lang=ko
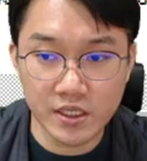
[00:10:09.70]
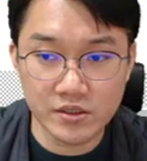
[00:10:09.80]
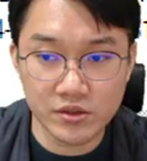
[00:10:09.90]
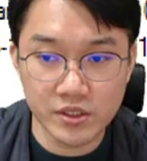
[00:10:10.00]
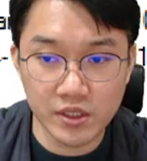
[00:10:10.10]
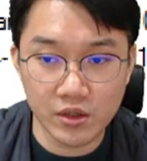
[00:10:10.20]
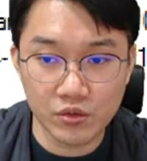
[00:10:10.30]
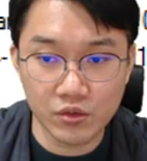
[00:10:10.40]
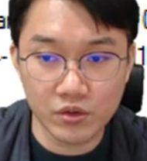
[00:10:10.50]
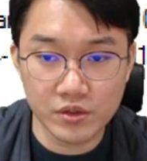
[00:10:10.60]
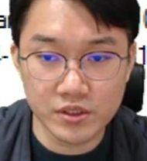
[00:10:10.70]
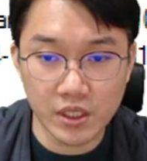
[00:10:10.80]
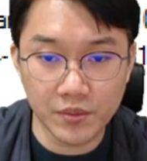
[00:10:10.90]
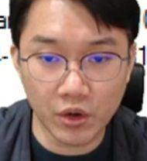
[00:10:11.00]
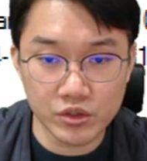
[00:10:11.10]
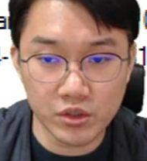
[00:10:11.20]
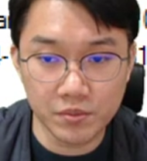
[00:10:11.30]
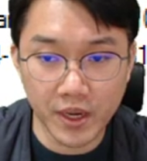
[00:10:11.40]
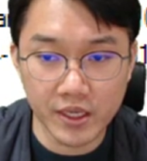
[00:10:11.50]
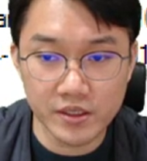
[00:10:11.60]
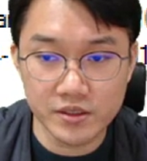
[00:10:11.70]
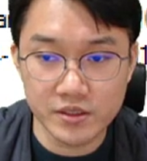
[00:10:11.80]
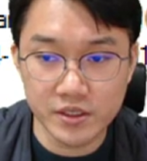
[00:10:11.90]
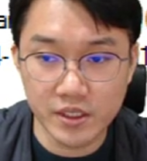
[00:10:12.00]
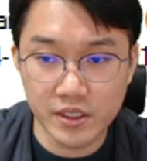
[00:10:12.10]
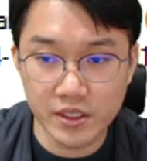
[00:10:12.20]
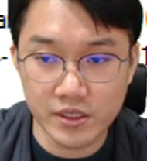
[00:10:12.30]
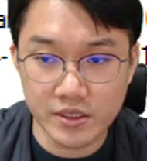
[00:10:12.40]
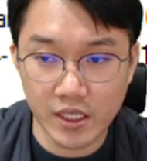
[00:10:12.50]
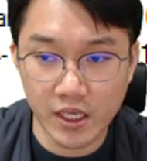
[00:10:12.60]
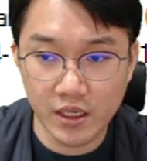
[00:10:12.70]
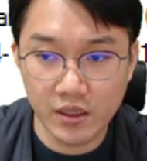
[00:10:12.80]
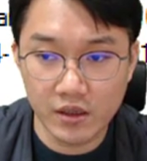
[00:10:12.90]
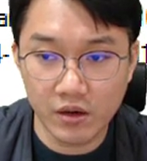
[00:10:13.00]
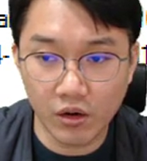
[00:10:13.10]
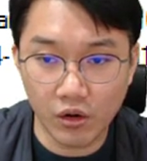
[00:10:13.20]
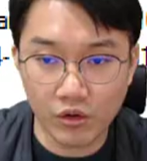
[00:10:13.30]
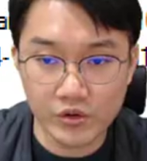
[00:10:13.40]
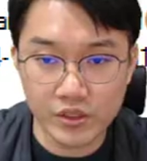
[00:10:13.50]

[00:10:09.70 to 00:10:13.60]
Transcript: 생성이 되고 그 다음에 어떤 파일들이 이제 어,